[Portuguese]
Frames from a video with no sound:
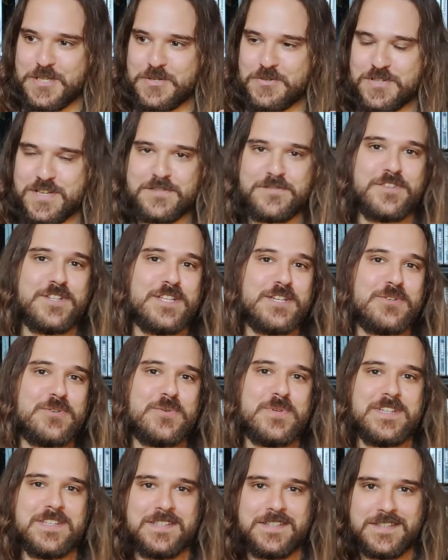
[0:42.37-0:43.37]
Eu já falei com
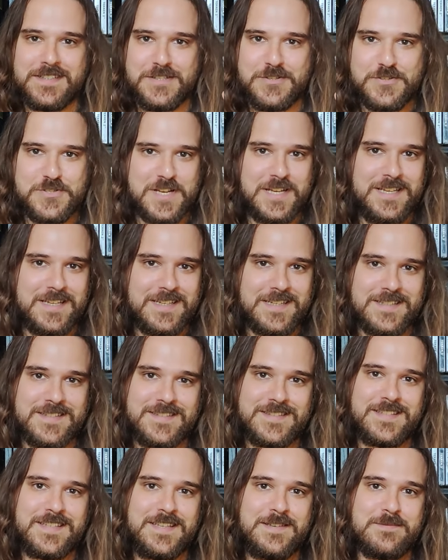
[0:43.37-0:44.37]
ele, eu já lhe
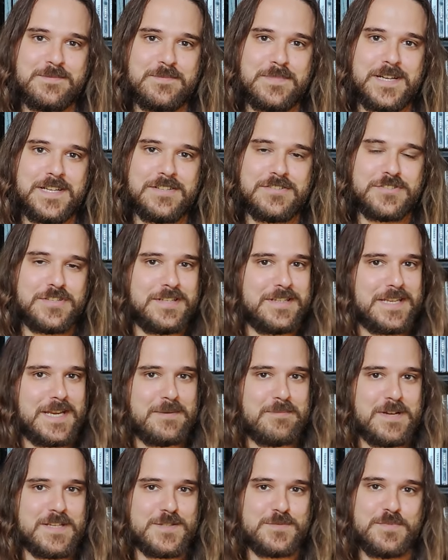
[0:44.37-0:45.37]
agradeci, mas André,
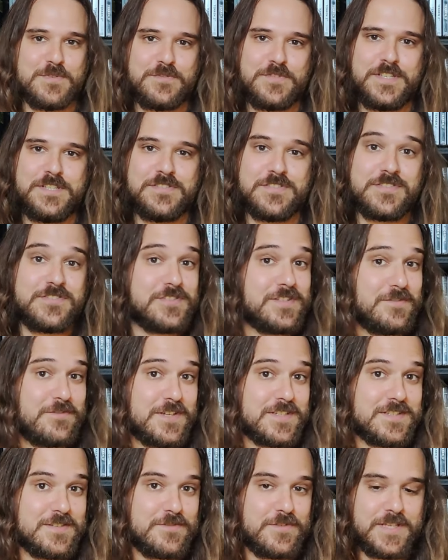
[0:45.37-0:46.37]
mais uma vez, se
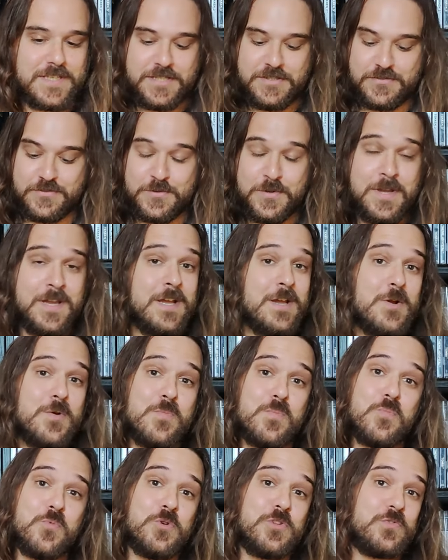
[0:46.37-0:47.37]
estiveres a ver isto,
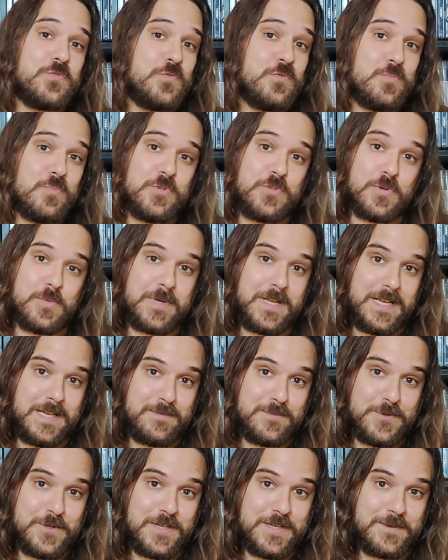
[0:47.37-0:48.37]
muito, muito obrigado,
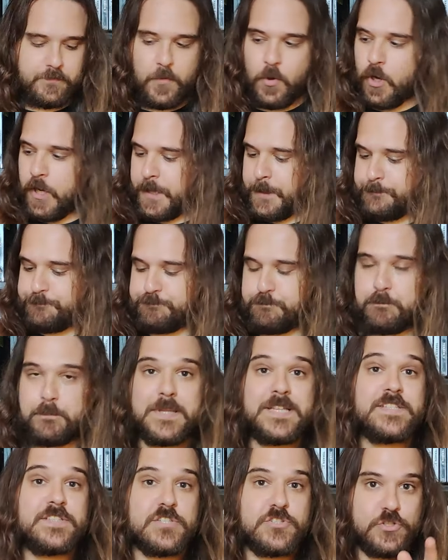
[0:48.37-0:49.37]
meu caro. Ora,
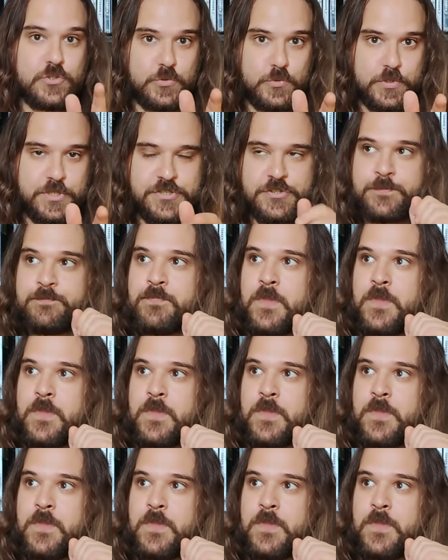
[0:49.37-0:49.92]
PlayStation 2.